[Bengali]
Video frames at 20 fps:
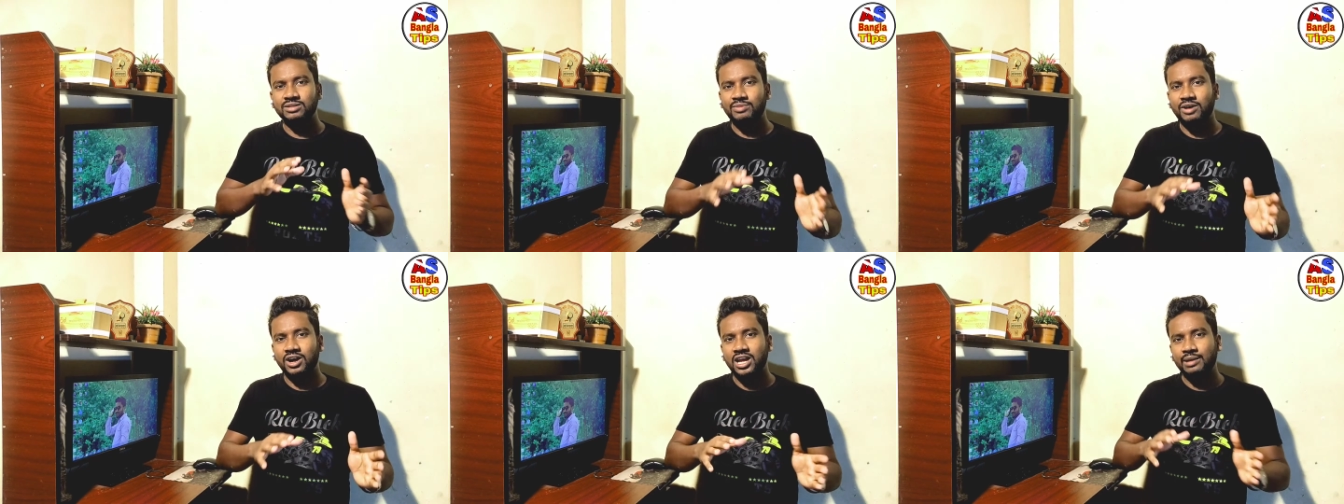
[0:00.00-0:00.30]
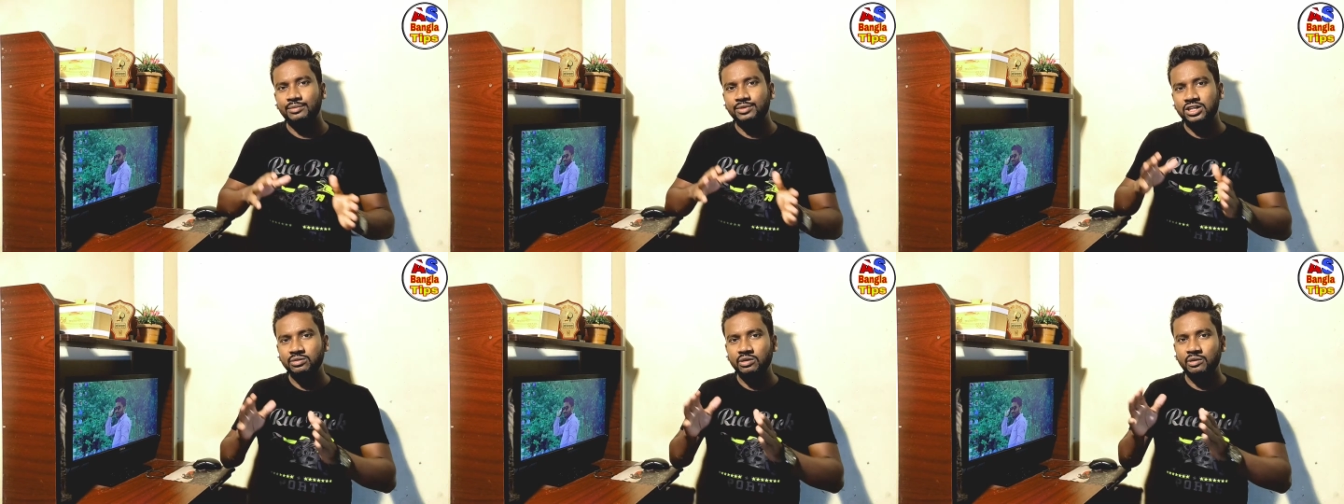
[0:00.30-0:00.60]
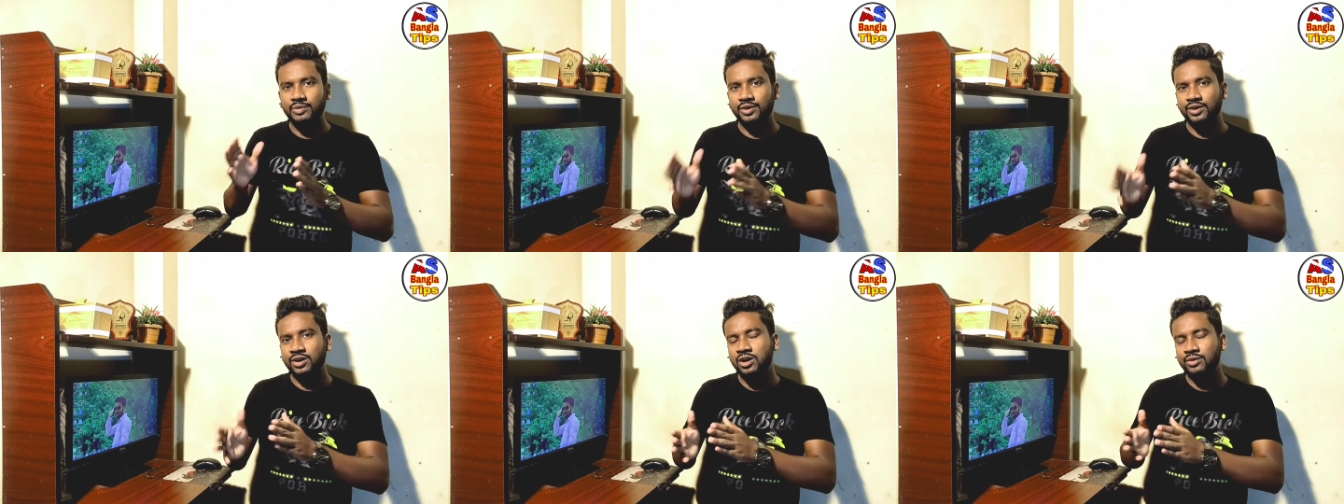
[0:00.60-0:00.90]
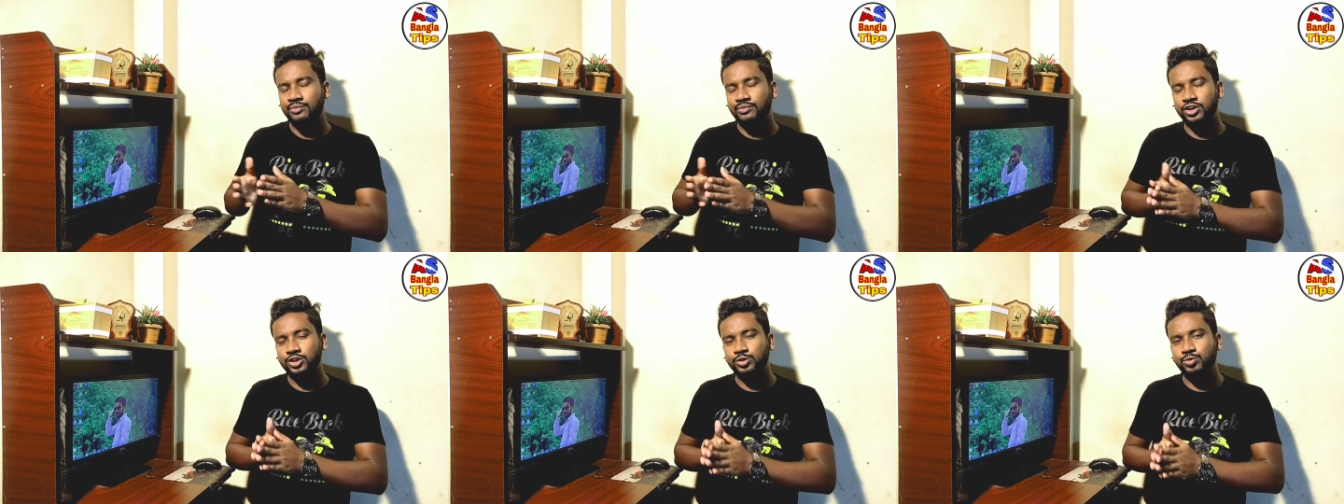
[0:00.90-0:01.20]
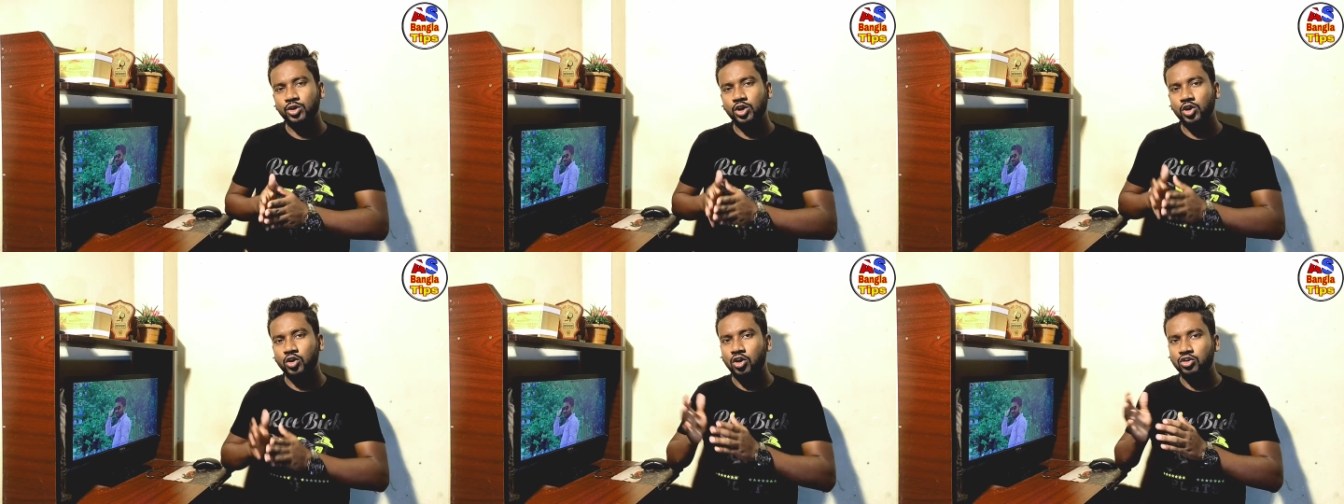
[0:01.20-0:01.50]
যে ভাই আমি কিভাবে
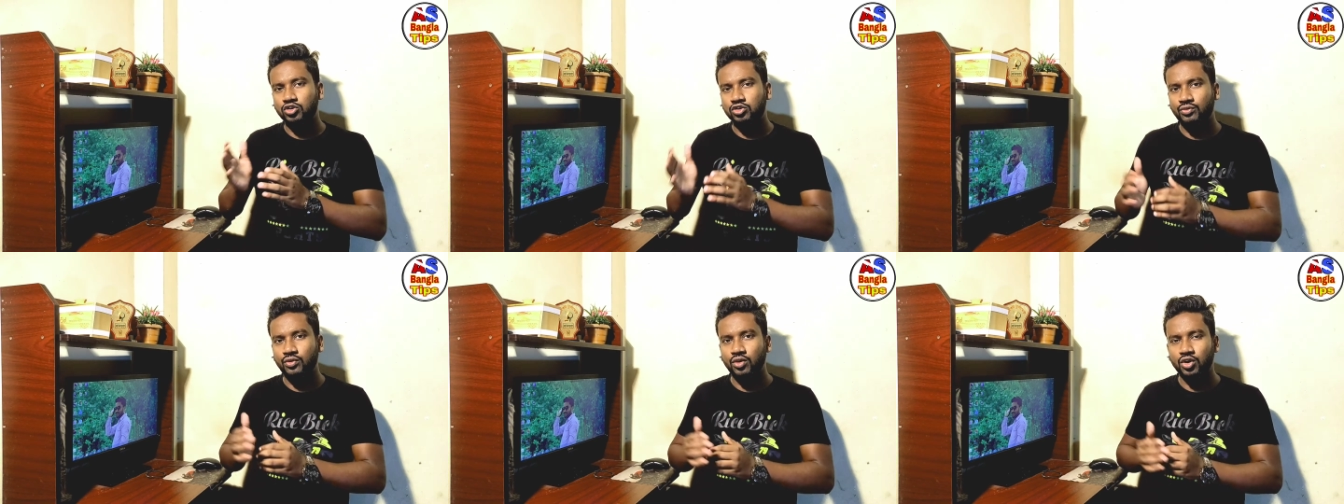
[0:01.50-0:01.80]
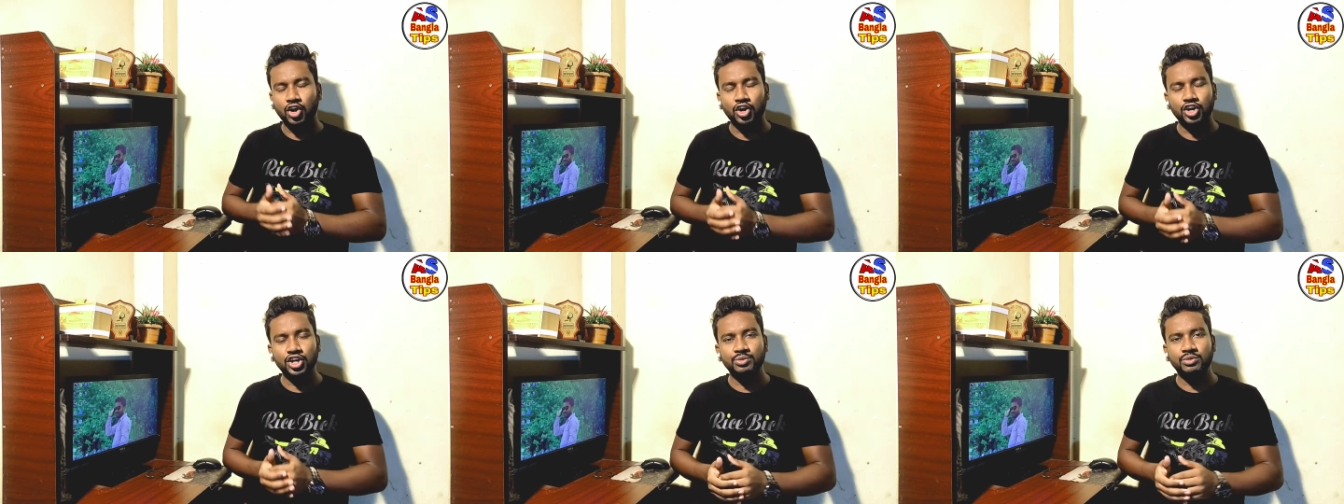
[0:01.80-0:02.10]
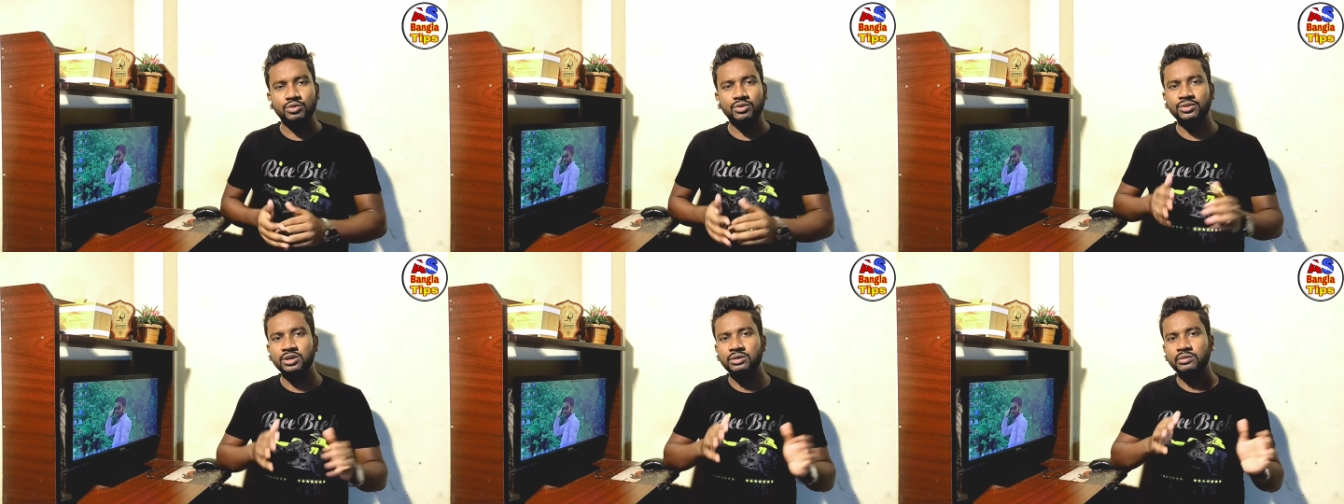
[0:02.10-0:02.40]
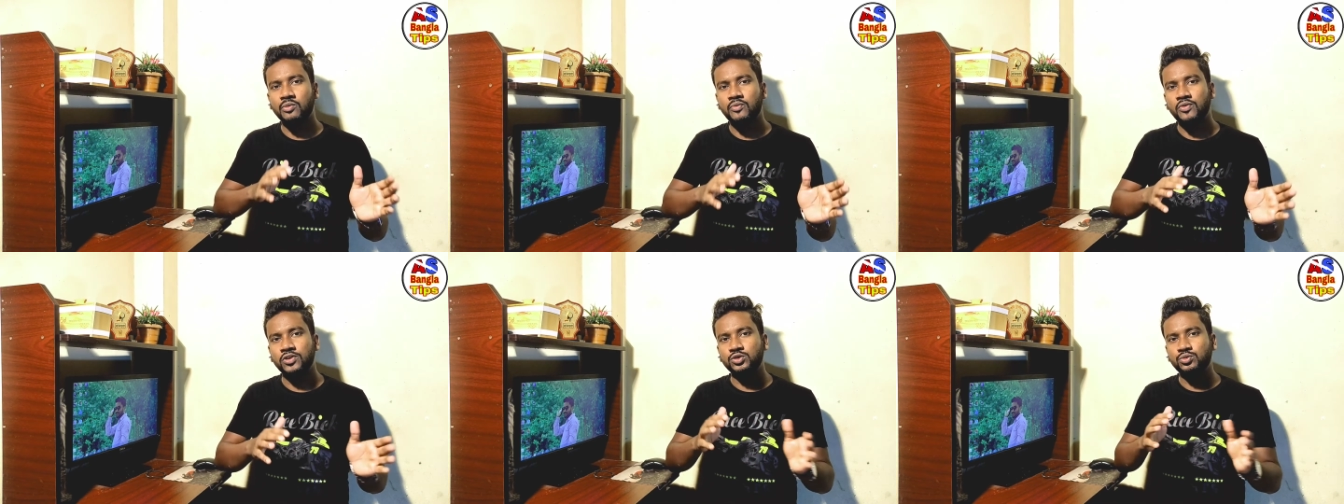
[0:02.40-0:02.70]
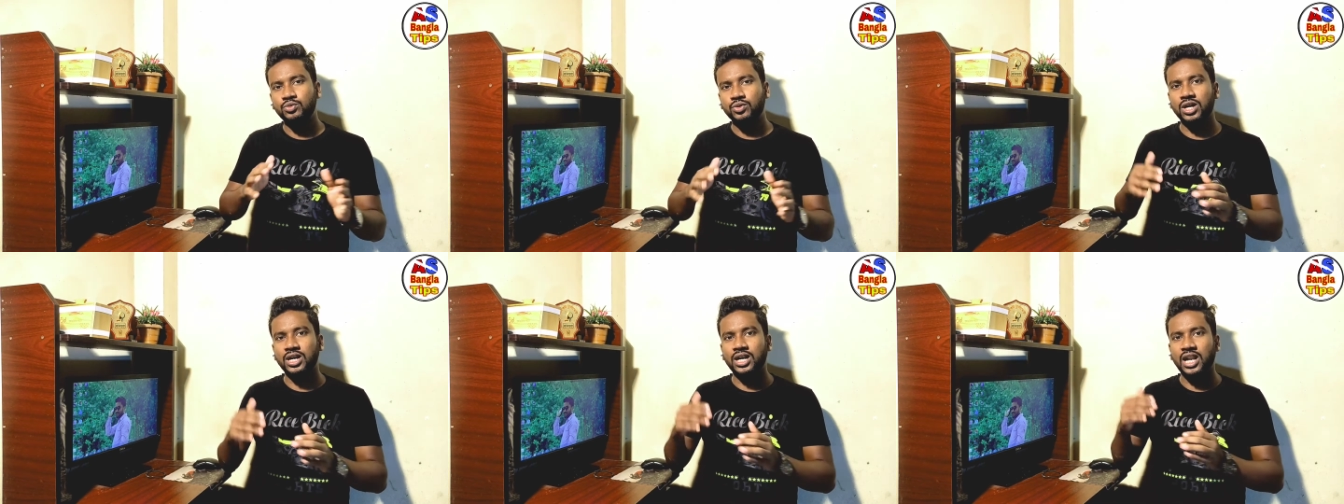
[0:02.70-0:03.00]
ফেসবুকের অটো ফলোয়ার নিব কিভাবে
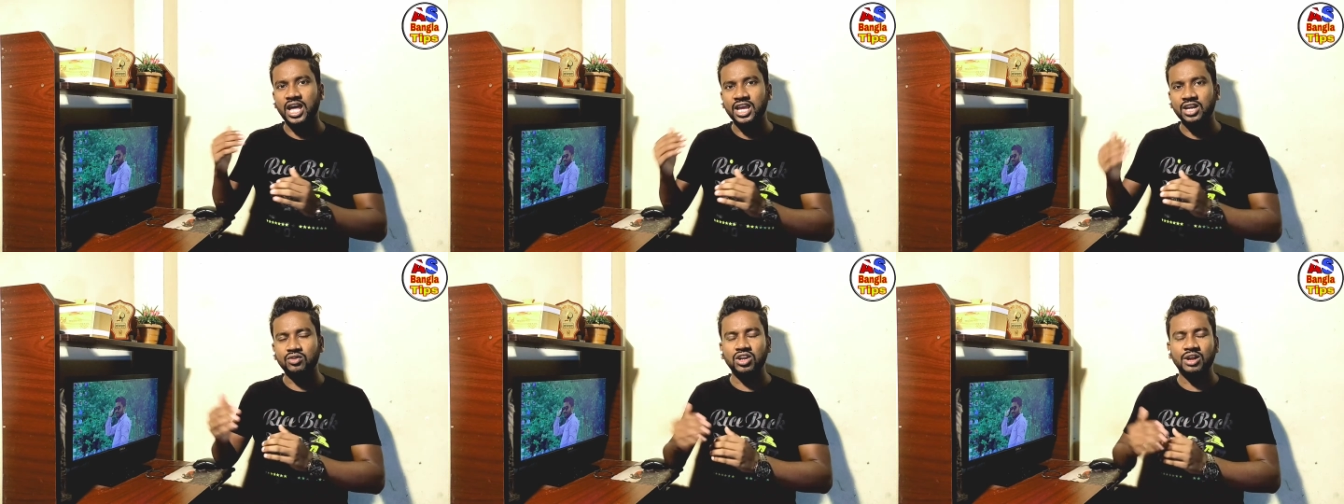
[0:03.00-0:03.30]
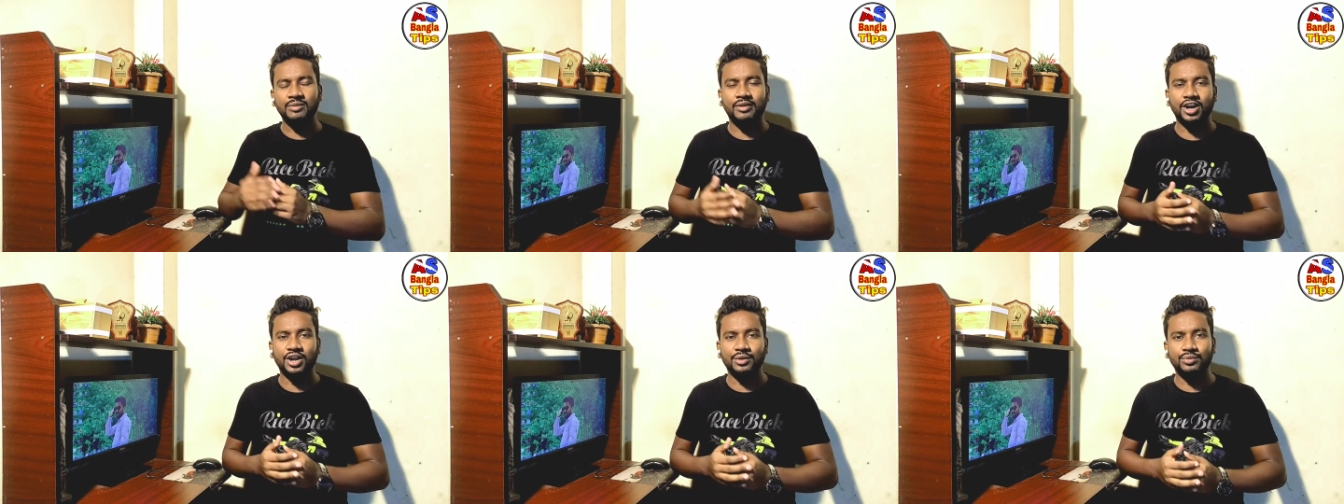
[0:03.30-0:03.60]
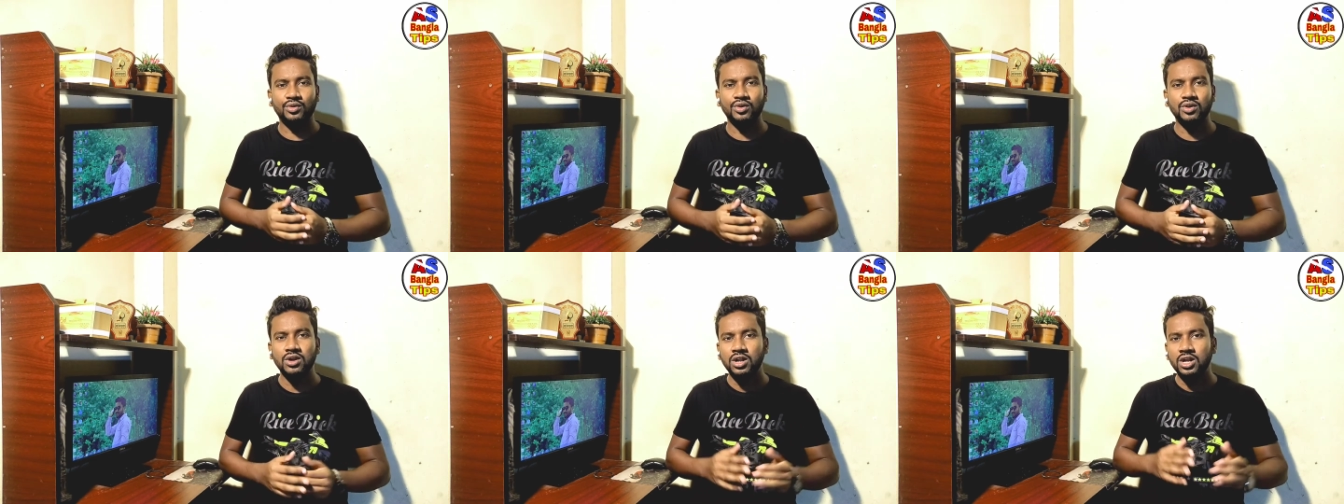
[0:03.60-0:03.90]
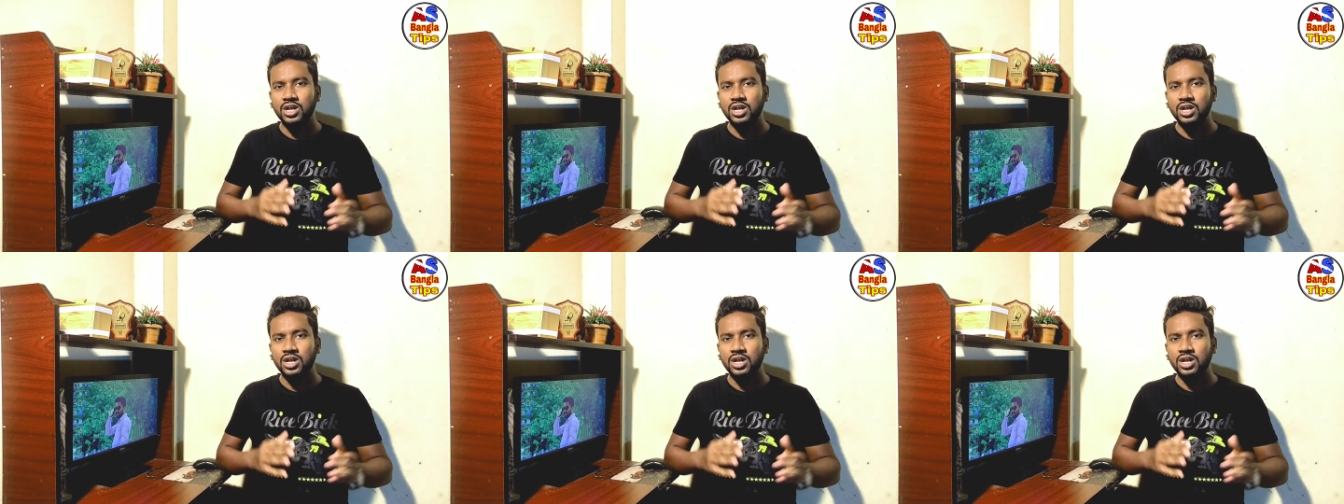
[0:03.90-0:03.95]
ফেসবুকের লাইকগুলো বাড়াবো